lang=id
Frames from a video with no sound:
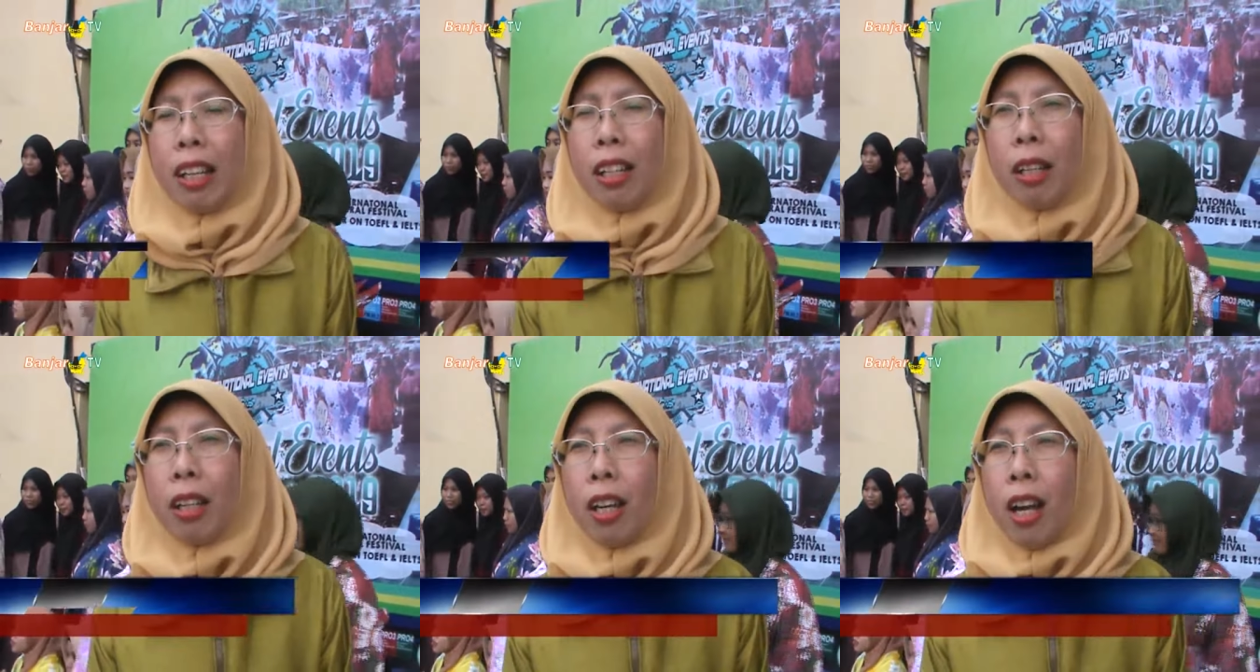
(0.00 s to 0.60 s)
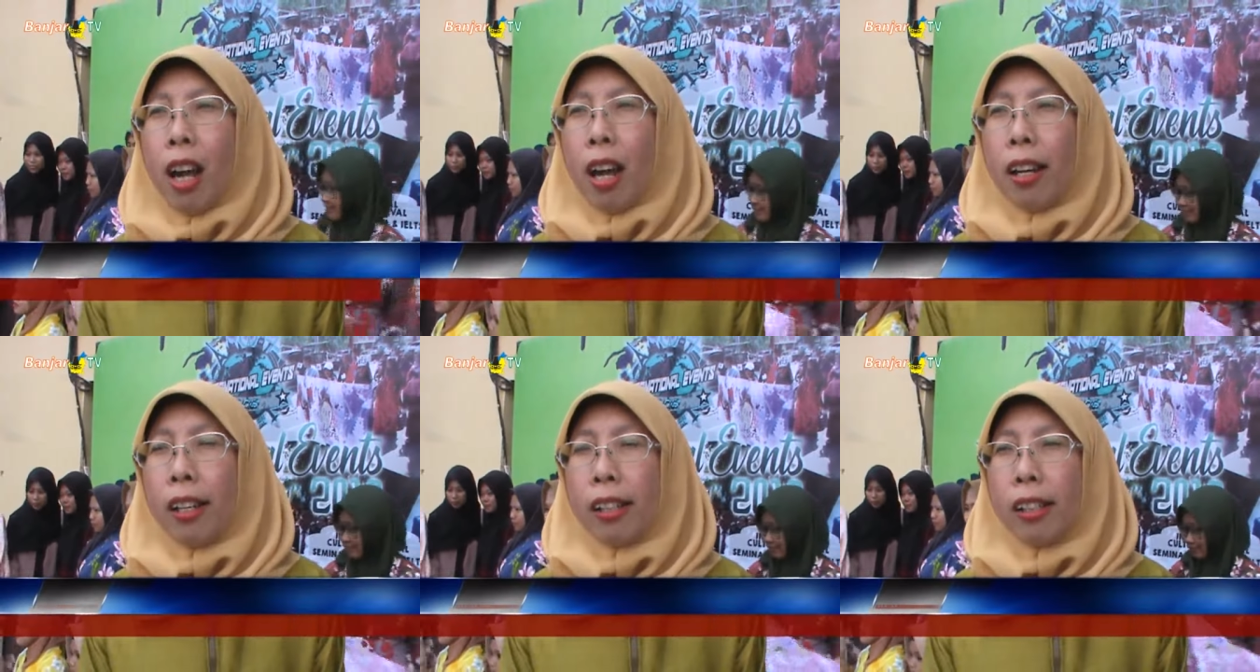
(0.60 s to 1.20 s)
Jadi
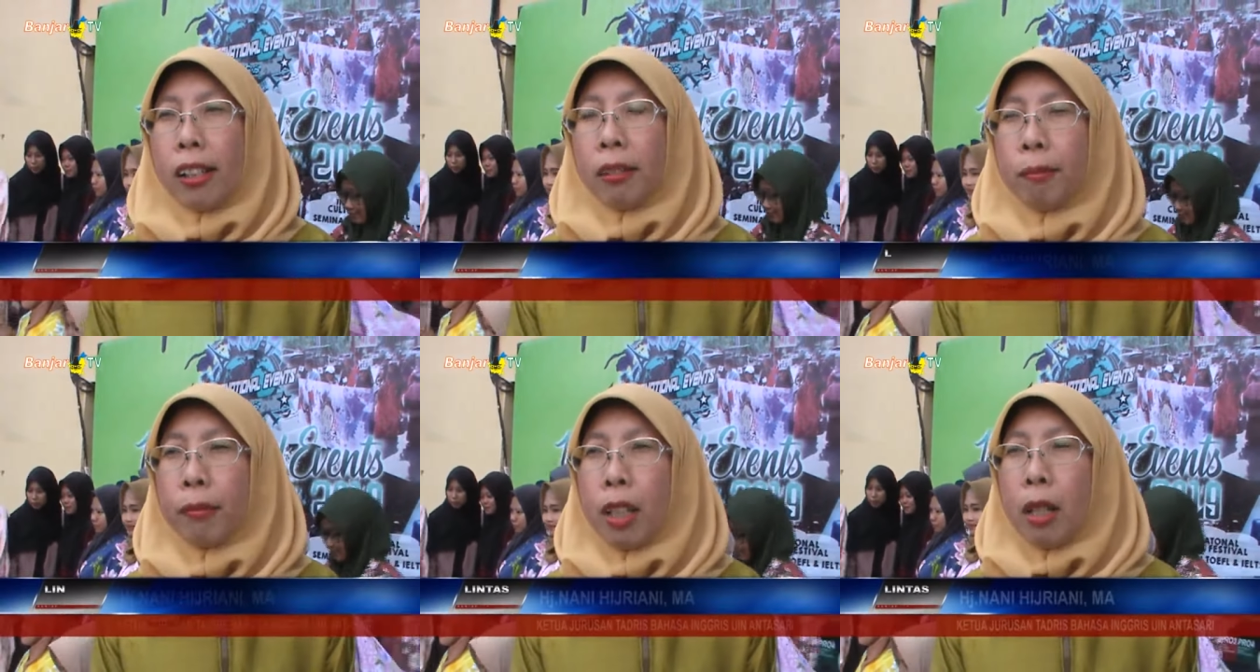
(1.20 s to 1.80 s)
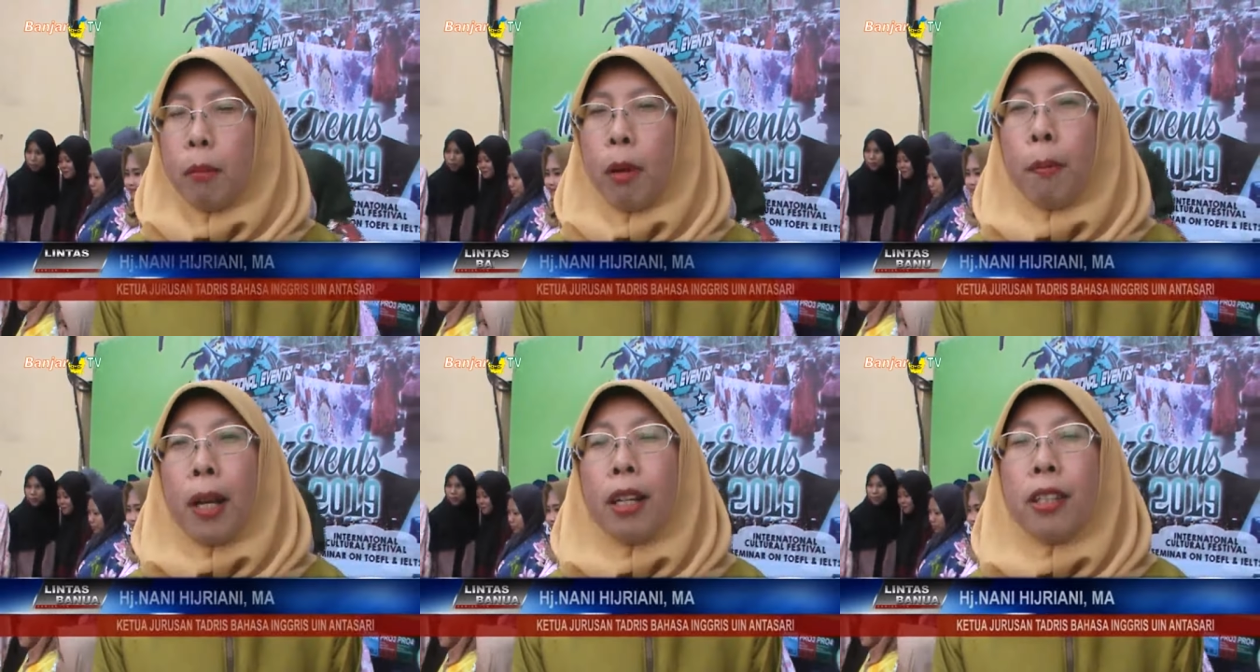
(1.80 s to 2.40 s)
uh,
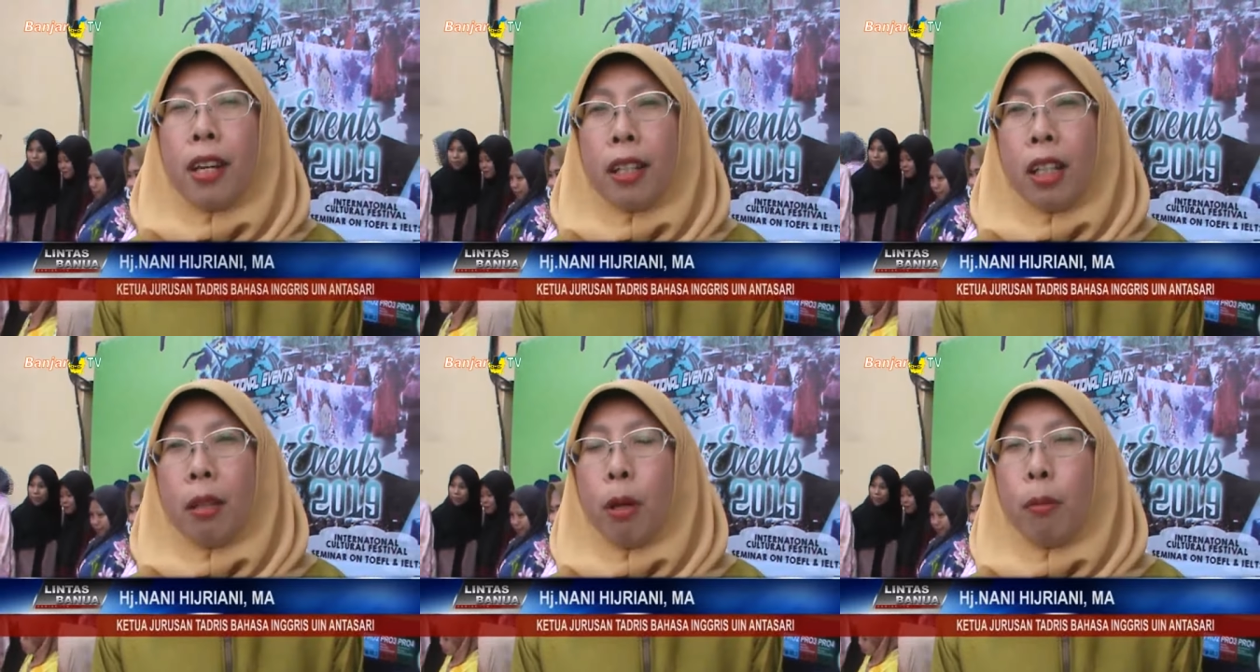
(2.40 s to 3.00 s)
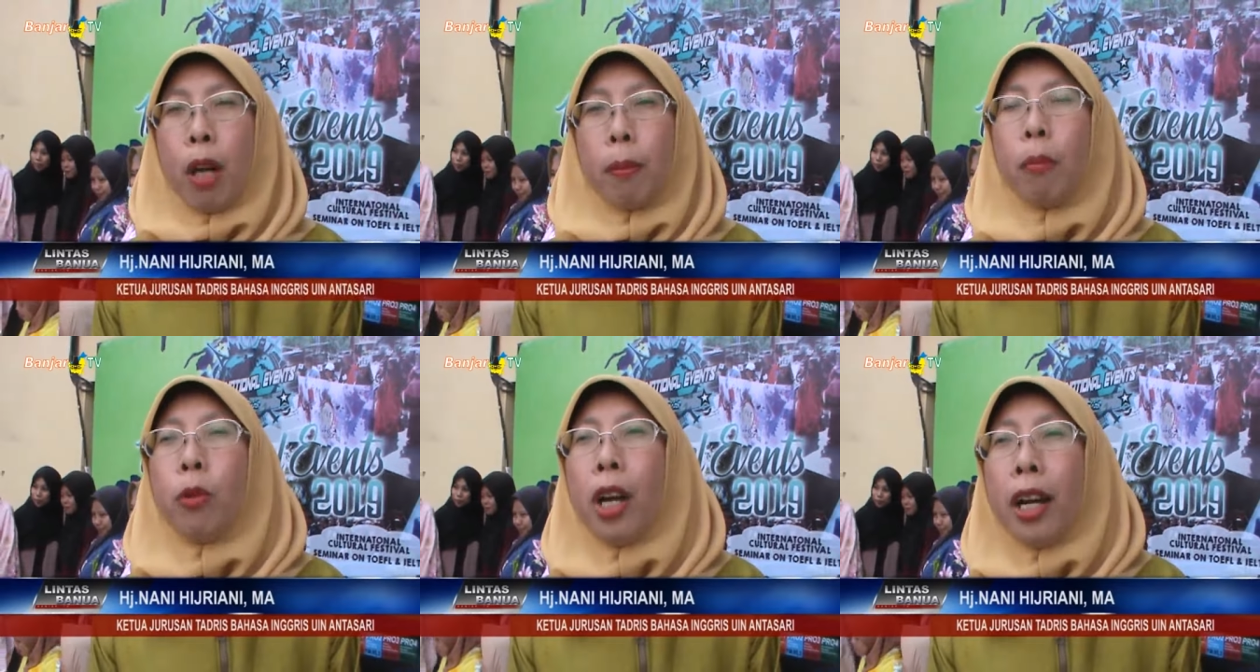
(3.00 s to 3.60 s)
mempelajari
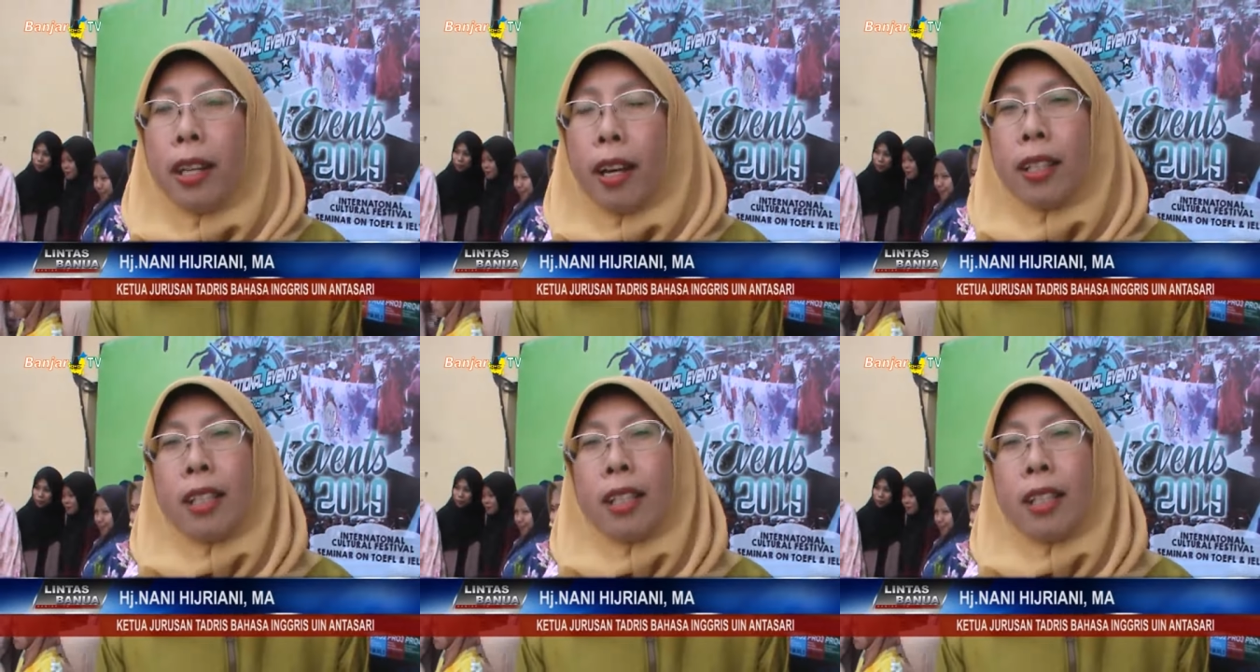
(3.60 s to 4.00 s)
beberapa budaya